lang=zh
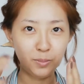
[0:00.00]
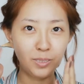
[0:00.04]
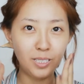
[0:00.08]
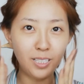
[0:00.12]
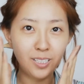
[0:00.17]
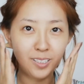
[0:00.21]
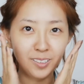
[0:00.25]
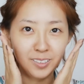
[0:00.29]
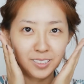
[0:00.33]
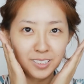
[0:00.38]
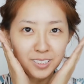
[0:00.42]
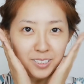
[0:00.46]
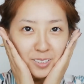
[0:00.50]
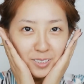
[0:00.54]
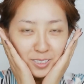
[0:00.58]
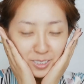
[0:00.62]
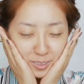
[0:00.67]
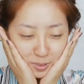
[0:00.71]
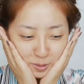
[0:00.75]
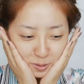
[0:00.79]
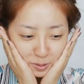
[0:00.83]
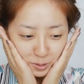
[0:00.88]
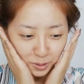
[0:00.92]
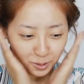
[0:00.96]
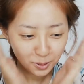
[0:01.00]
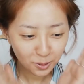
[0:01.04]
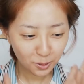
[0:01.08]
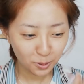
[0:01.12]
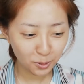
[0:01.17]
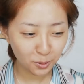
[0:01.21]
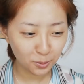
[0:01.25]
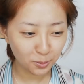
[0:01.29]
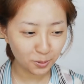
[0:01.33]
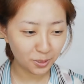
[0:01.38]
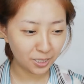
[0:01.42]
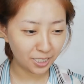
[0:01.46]
不太好意思，以我的
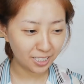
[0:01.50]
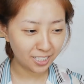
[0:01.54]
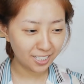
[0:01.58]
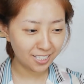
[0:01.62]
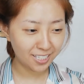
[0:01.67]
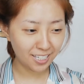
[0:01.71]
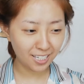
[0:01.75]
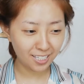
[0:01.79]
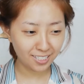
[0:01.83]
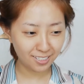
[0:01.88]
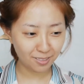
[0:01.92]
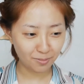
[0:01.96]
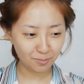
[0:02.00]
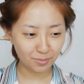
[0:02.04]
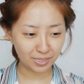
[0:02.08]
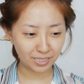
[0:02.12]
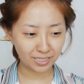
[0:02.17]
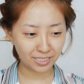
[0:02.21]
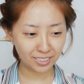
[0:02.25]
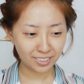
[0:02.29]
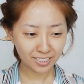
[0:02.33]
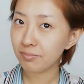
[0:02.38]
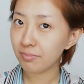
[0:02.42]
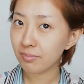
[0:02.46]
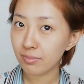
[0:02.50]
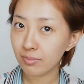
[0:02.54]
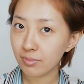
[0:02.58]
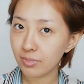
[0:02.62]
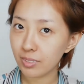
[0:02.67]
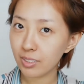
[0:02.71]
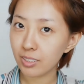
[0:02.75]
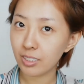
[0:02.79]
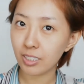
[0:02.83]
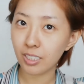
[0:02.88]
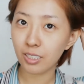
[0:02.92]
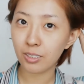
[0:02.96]
素颜见你们。
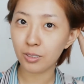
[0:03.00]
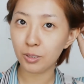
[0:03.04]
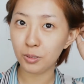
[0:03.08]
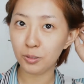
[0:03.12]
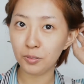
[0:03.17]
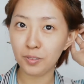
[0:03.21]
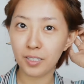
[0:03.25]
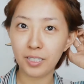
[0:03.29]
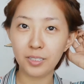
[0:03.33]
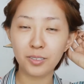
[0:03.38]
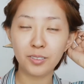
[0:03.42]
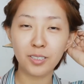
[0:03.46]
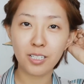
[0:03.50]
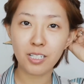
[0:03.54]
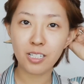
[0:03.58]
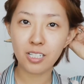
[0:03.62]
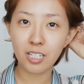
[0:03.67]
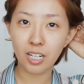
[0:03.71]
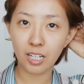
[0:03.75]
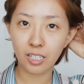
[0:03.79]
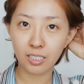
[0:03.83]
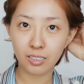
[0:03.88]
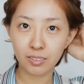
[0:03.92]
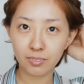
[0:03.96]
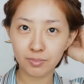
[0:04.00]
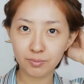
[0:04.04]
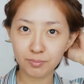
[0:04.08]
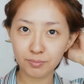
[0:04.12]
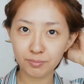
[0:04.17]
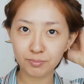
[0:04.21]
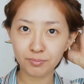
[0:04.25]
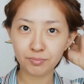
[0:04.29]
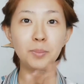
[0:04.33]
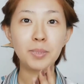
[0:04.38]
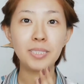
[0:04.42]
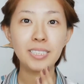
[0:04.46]
今天头发有点少。
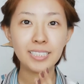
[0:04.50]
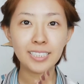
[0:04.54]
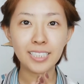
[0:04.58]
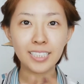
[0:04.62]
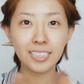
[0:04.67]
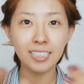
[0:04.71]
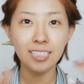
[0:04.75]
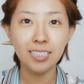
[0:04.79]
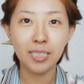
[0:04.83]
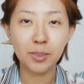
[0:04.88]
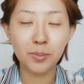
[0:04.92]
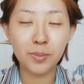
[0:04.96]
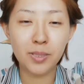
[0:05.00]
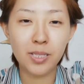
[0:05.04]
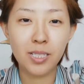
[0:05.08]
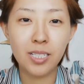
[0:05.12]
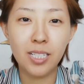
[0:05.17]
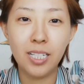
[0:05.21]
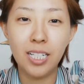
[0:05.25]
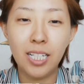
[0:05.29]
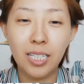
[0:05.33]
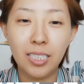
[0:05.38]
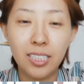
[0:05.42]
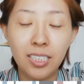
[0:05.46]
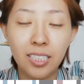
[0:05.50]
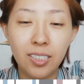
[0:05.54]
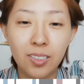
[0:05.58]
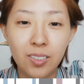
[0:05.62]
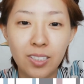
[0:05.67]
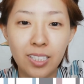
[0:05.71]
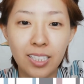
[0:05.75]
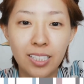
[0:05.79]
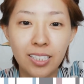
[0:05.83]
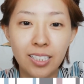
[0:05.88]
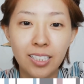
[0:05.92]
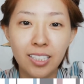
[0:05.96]
我今天呢，咱们是来挑
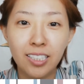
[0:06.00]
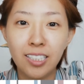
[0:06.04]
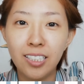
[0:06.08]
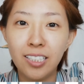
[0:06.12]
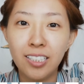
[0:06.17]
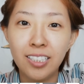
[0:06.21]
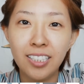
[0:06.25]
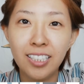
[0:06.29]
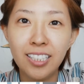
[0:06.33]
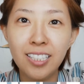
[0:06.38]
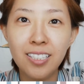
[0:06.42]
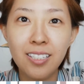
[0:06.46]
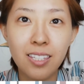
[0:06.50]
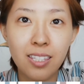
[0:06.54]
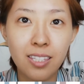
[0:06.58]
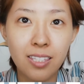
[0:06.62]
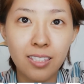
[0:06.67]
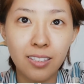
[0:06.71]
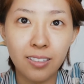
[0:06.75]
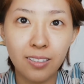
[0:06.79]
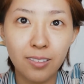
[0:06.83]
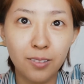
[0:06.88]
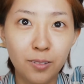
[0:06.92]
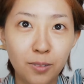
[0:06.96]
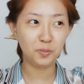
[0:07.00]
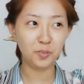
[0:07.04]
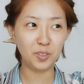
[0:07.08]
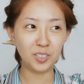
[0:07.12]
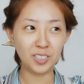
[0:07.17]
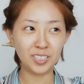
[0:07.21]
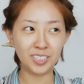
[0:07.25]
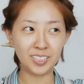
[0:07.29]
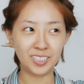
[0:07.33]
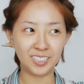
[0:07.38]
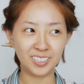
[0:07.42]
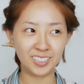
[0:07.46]
战这个 ins
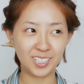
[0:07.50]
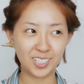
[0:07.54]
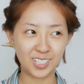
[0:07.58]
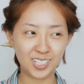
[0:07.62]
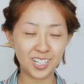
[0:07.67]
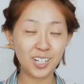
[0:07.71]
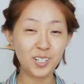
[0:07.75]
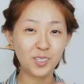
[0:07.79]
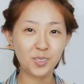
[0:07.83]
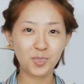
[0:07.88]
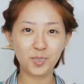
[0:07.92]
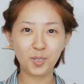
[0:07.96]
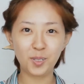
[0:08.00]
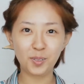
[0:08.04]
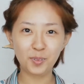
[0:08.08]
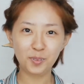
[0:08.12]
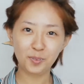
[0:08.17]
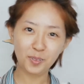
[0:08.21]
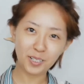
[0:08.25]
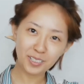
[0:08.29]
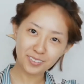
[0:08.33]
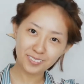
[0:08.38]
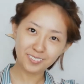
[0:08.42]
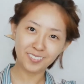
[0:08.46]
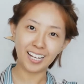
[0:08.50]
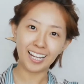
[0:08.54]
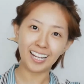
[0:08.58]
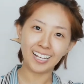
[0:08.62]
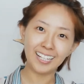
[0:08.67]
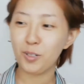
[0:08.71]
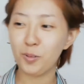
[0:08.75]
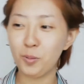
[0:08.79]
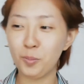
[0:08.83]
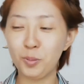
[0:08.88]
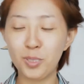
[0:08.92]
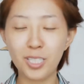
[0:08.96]
风格的上妆方法。
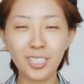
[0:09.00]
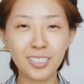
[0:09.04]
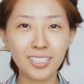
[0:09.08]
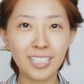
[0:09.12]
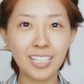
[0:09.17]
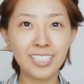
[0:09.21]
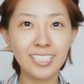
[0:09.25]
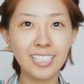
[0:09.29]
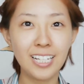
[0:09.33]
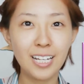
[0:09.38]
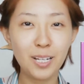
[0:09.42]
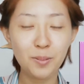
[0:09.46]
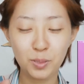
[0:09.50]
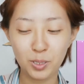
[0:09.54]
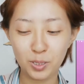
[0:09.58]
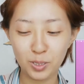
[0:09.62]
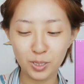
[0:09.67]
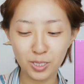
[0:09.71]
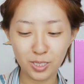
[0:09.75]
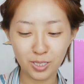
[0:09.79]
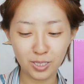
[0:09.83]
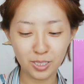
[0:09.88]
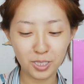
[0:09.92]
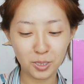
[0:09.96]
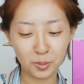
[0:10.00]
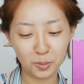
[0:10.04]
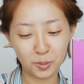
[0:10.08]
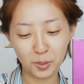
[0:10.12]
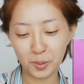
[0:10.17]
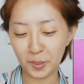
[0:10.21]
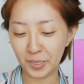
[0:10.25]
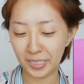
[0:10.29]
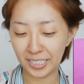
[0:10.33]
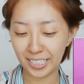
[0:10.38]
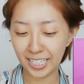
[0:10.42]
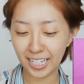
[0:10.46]
我不知道大家平时喜不
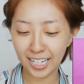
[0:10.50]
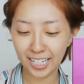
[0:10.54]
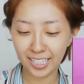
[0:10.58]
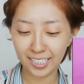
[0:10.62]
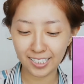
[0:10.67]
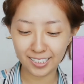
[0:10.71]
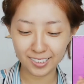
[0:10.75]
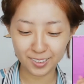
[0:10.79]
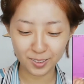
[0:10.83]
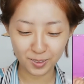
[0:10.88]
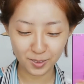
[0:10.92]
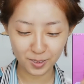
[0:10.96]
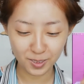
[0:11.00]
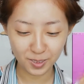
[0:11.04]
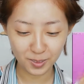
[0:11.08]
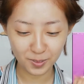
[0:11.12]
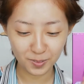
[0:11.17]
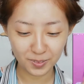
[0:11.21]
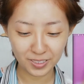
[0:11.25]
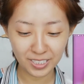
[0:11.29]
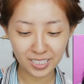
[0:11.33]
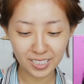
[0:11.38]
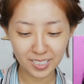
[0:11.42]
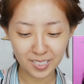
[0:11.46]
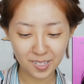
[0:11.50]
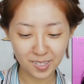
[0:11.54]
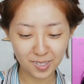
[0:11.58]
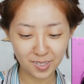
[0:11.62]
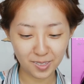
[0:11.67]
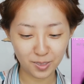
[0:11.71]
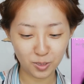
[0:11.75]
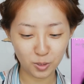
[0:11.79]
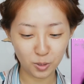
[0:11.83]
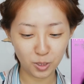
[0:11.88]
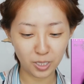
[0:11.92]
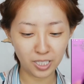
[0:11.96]
喜欢看，就是这种 ins。
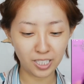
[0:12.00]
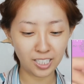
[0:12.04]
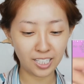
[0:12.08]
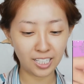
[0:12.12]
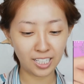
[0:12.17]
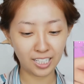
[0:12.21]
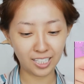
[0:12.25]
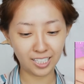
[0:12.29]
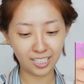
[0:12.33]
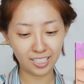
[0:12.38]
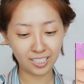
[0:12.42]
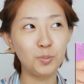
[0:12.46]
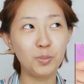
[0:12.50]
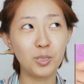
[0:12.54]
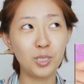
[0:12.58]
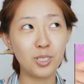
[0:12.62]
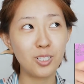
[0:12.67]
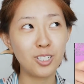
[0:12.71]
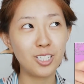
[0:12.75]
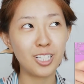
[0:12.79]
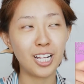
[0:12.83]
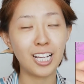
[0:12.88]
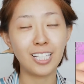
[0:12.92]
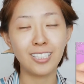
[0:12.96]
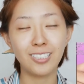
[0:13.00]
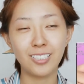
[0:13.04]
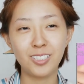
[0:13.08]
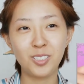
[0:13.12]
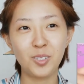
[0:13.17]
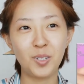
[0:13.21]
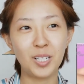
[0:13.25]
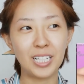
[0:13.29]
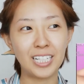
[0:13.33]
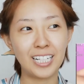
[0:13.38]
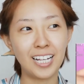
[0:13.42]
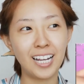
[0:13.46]
妆啊，平时还挺
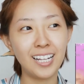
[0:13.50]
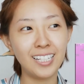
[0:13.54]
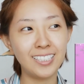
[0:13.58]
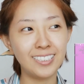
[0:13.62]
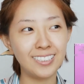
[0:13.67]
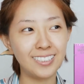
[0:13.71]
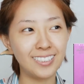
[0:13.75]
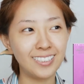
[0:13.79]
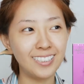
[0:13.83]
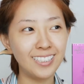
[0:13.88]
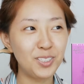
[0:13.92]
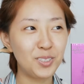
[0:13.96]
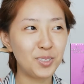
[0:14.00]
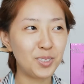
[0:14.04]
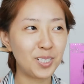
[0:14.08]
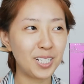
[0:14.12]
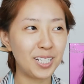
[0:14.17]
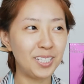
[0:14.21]
喜欢看的，就